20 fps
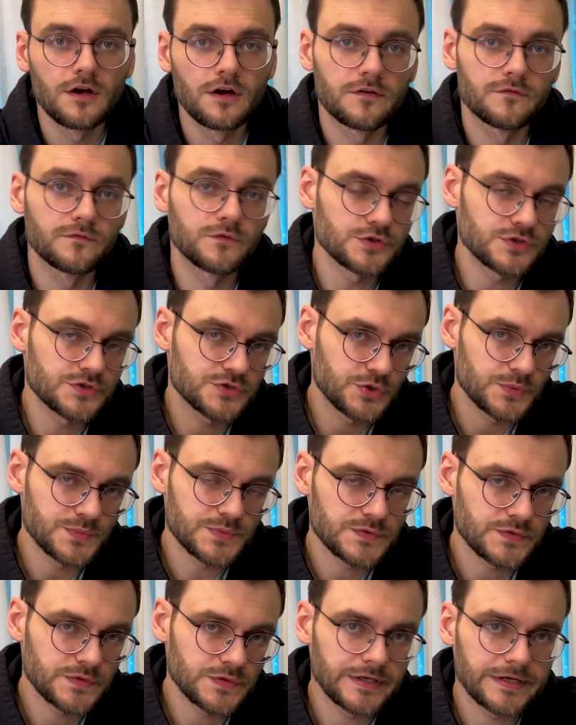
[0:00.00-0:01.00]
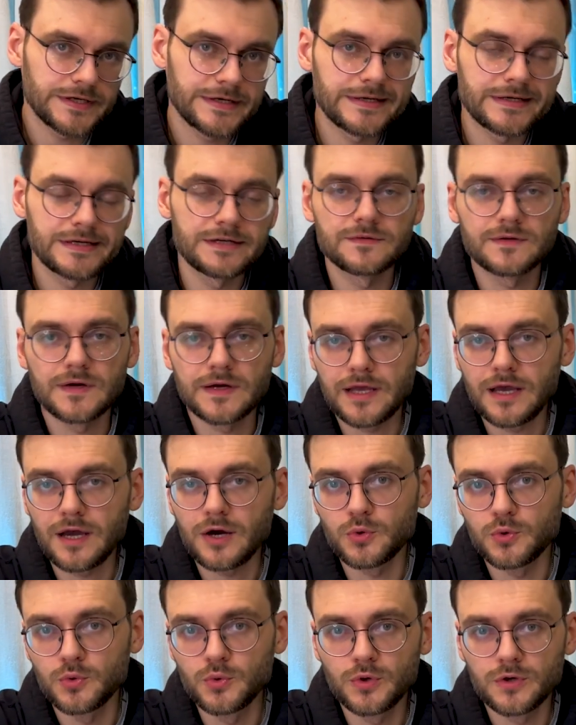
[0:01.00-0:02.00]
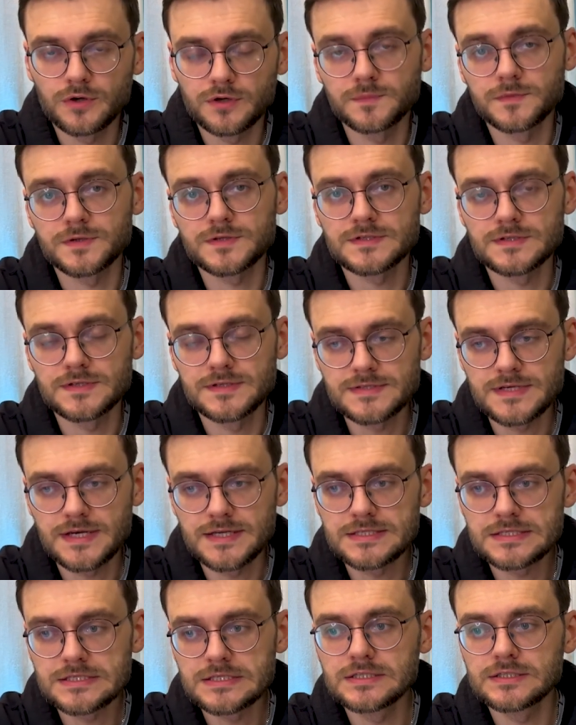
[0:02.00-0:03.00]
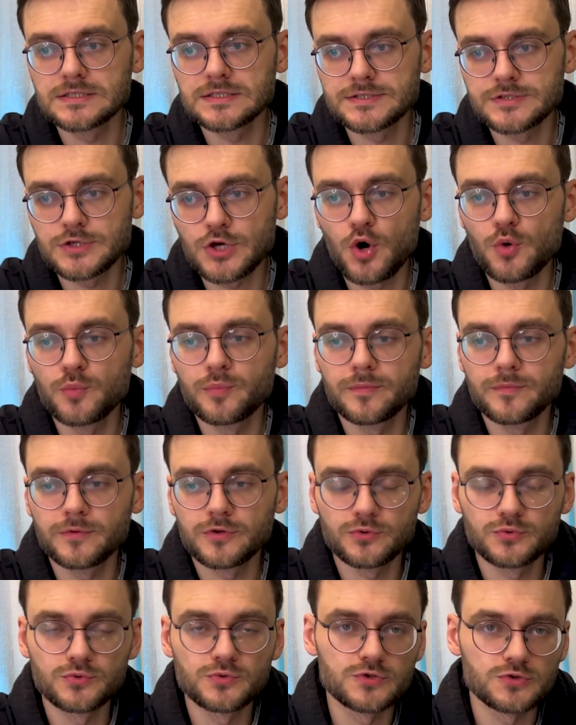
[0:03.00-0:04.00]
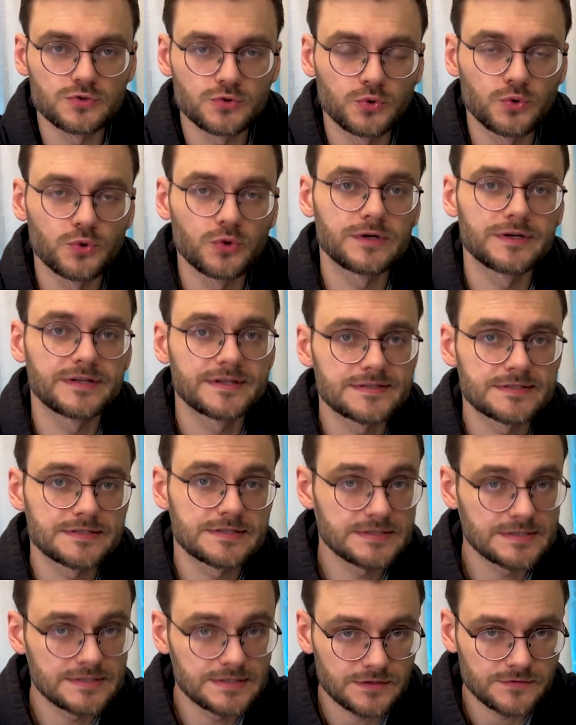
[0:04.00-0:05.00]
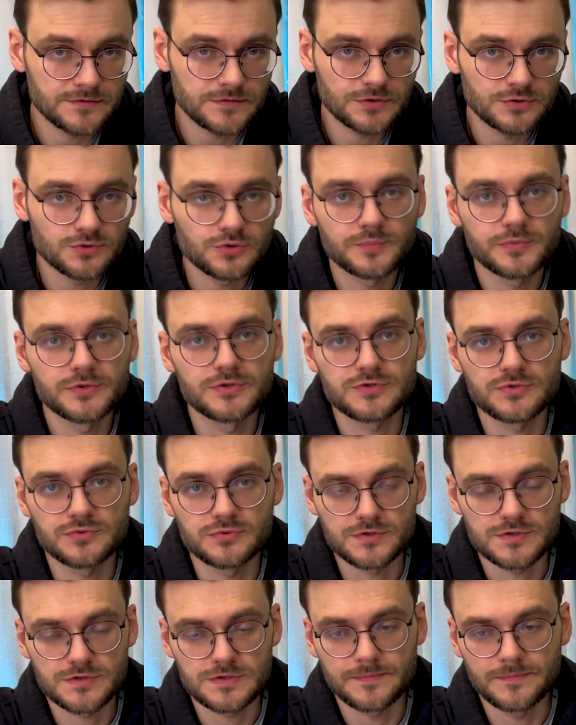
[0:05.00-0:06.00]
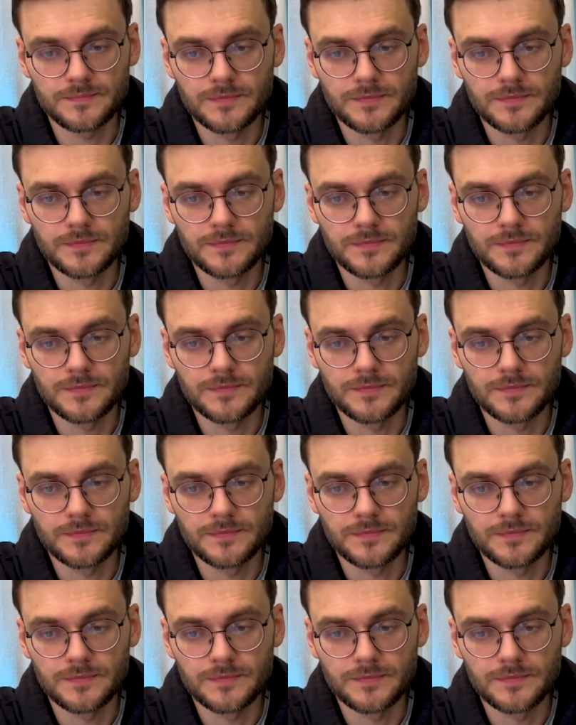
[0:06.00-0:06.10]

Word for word: Вот, собственно говоря, о коммерциализации нельзя упомянуть о лицензировании open source.